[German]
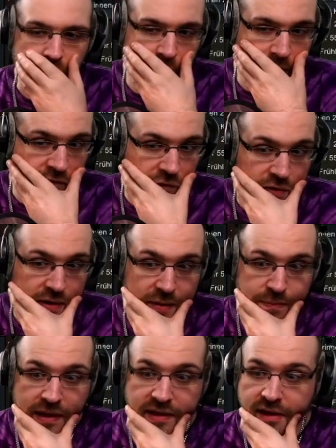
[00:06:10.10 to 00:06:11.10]
Aber wir können
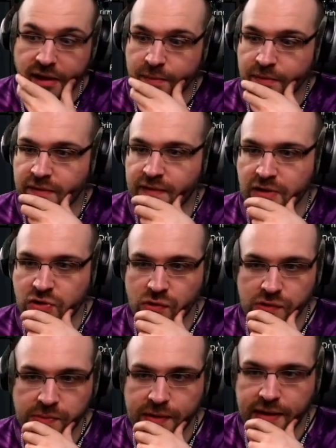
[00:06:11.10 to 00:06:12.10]
halt Pech haben, ne? Wenn ein
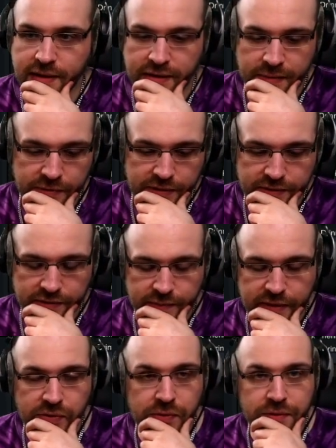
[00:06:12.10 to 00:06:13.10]
Schuss mal daneben geht, sind
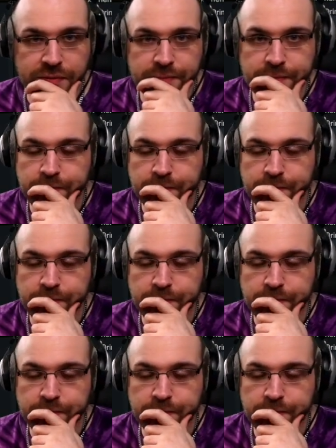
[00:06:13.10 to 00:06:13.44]
wir tot.